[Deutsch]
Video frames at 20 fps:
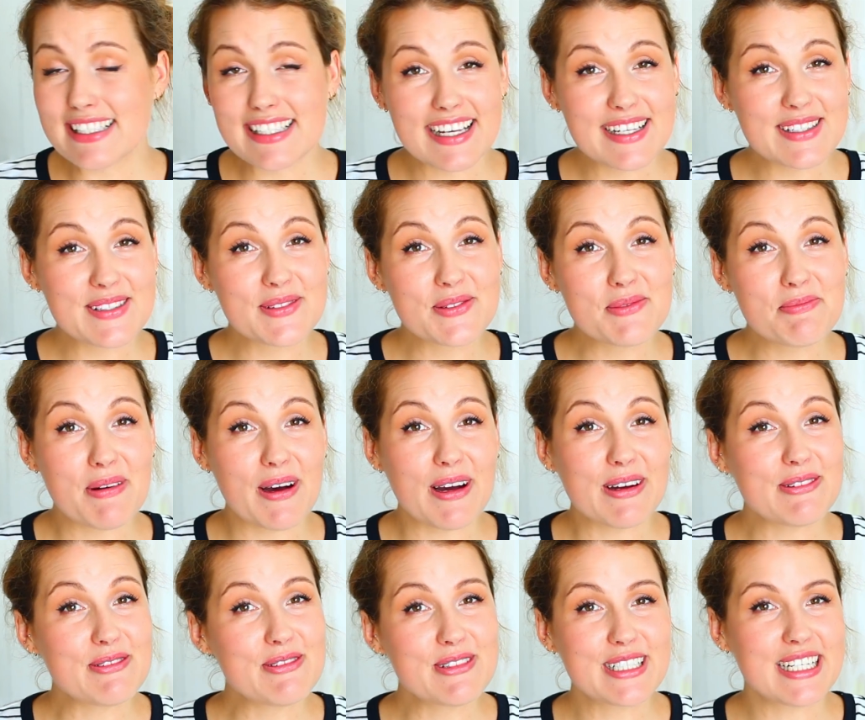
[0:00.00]
es ja super
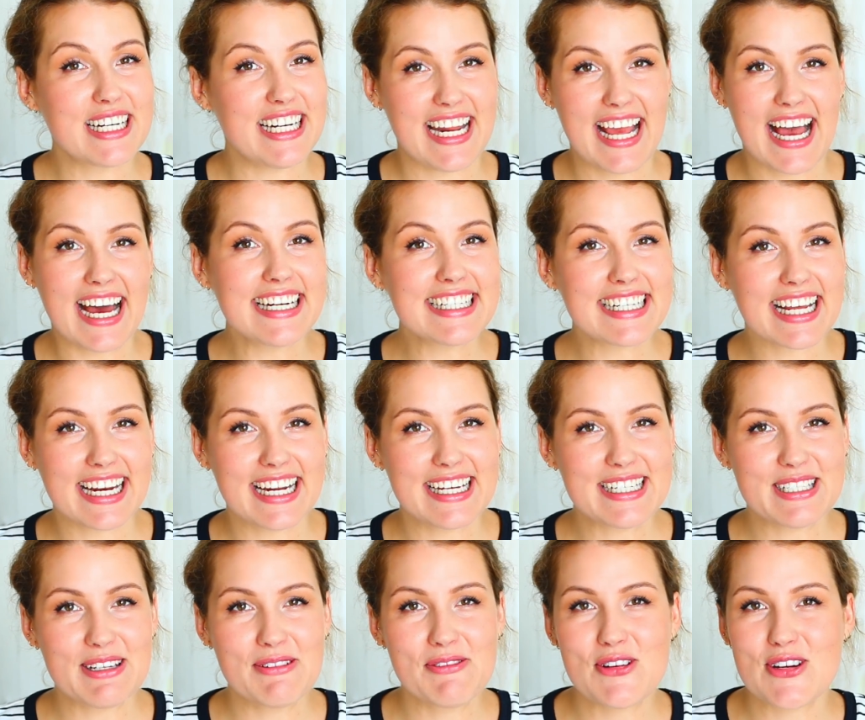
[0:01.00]
gut gelernt,
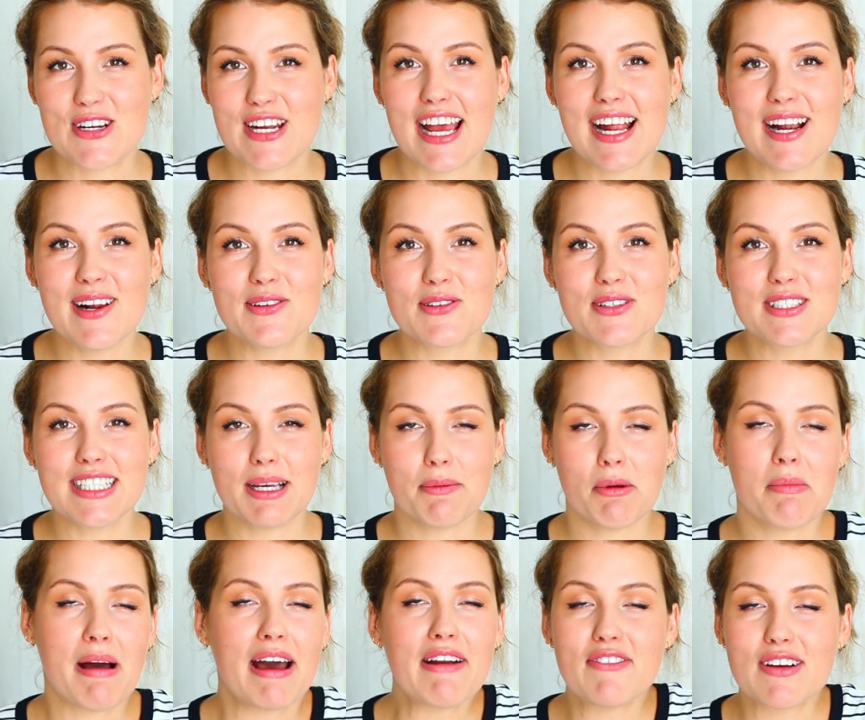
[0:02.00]
relativ schnell. Und ich habe
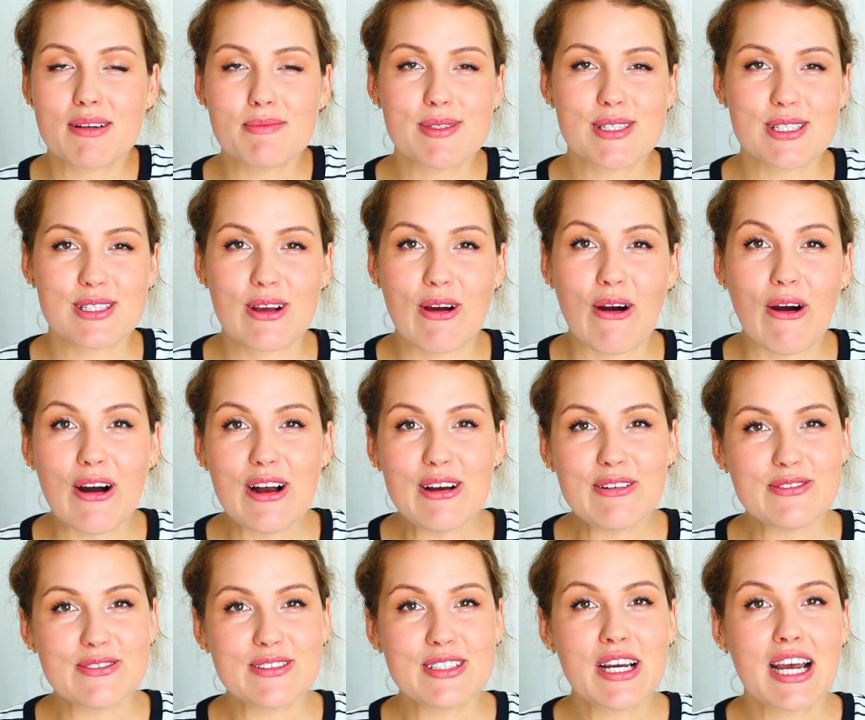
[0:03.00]
am Anfang ein bisschen
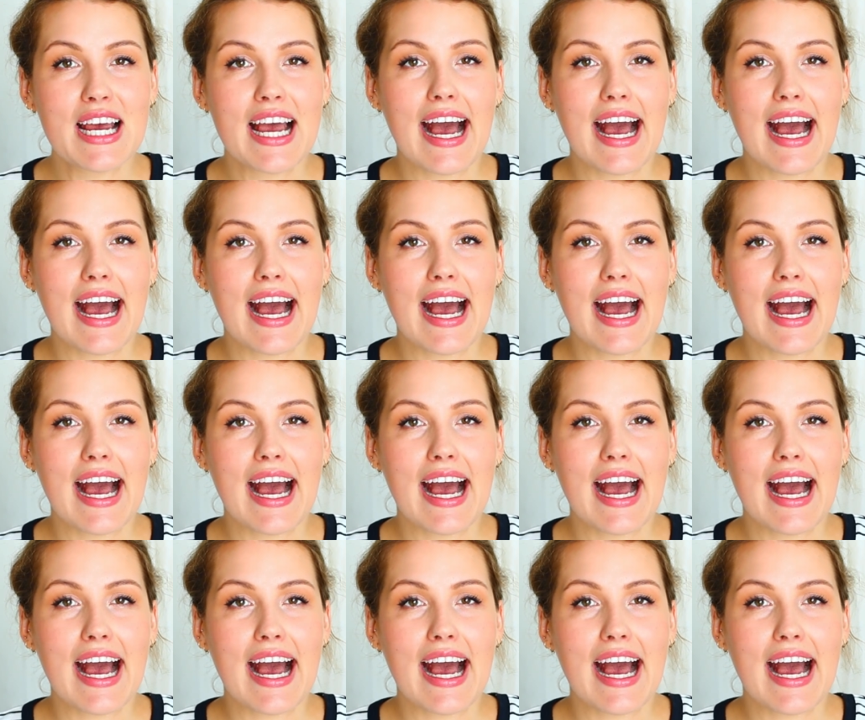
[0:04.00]
geholfen.